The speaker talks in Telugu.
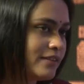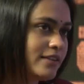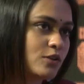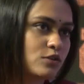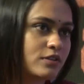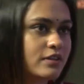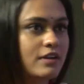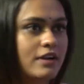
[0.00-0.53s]

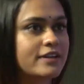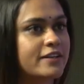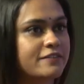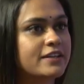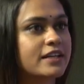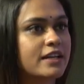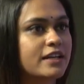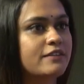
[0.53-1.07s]
అందరూ
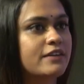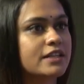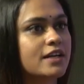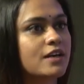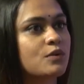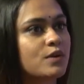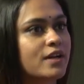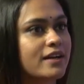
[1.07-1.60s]
డెఫినెట్గా నివేత
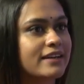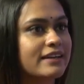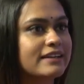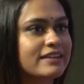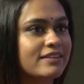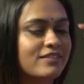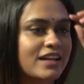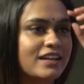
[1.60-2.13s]
కూడా
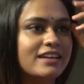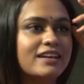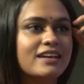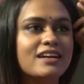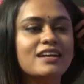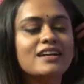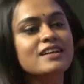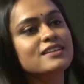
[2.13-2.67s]
క్రెడిట్ ఇవ్వాలి
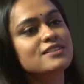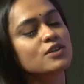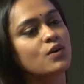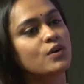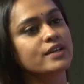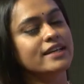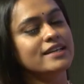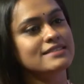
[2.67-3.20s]
సో
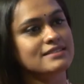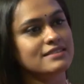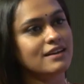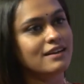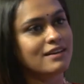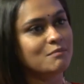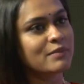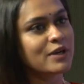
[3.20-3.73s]
ఎస్
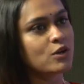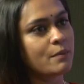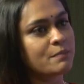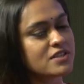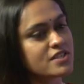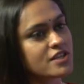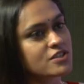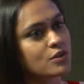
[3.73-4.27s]
uh, మీకు
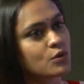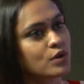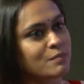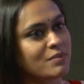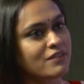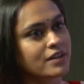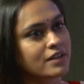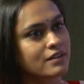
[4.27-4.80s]
అప్రిసియేషన్ కూడా
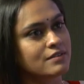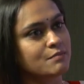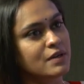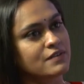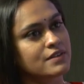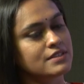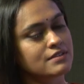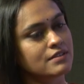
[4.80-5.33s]
పవన్
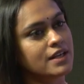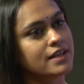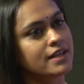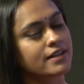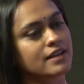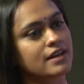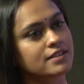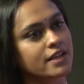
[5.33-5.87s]
పవన్
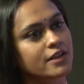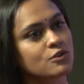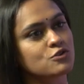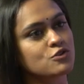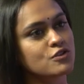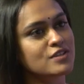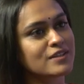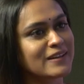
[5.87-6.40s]
కళ్యాణ్ గారి దగ్గర
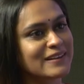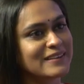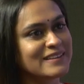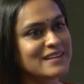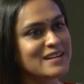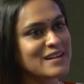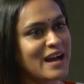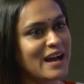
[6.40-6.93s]
నుంచి వచ్చింది కదా
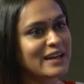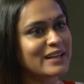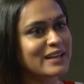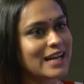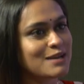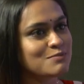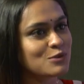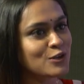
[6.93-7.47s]
ఆయన
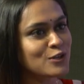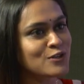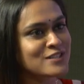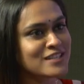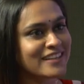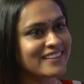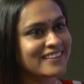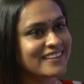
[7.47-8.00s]
క్లాప్స్ కొట్టడం
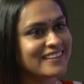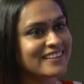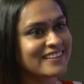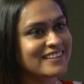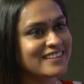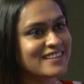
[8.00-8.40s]
జరిగిందంట